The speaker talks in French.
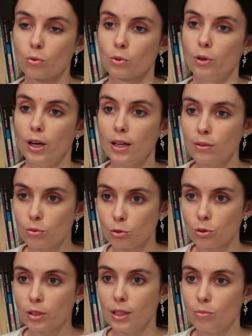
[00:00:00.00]
On aura
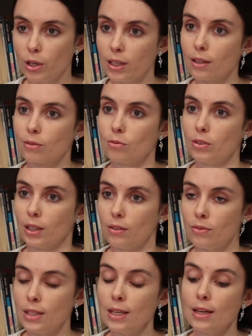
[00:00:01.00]
toujours des moyens de
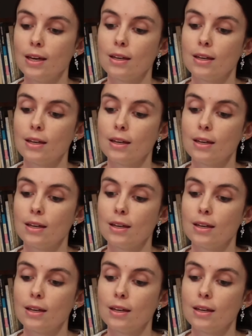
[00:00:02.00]
vérifier,